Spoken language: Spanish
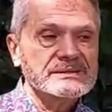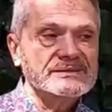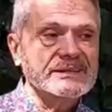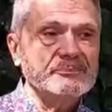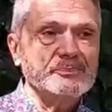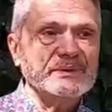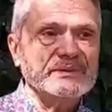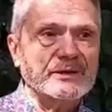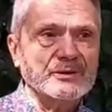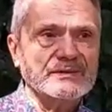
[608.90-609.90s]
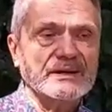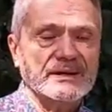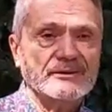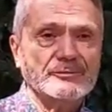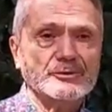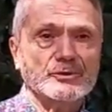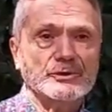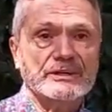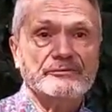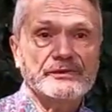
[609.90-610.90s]
se empezaron a sacar
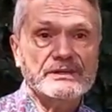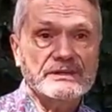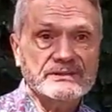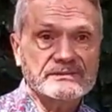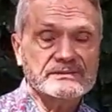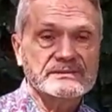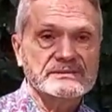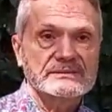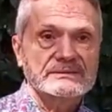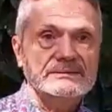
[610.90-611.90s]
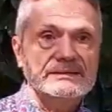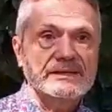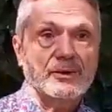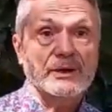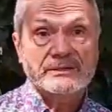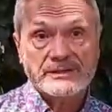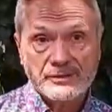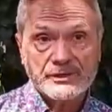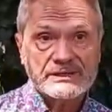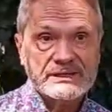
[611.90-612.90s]
fotografías de los
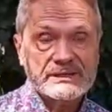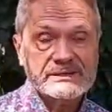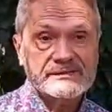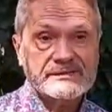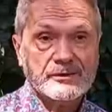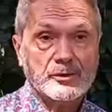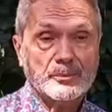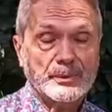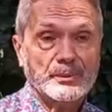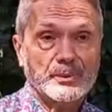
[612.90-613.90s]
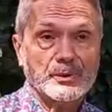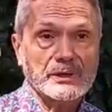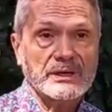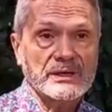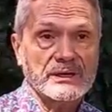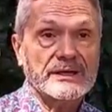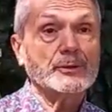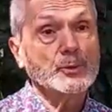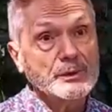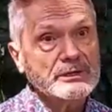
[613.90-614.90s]
asteroides y se comprobó que
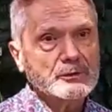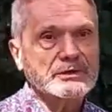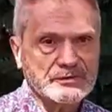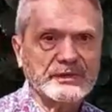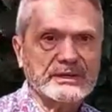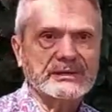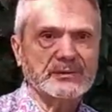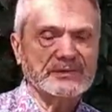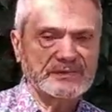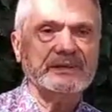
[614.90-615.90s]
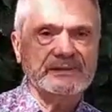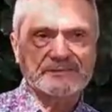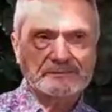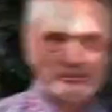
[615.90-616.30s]
el único esférico es Ceres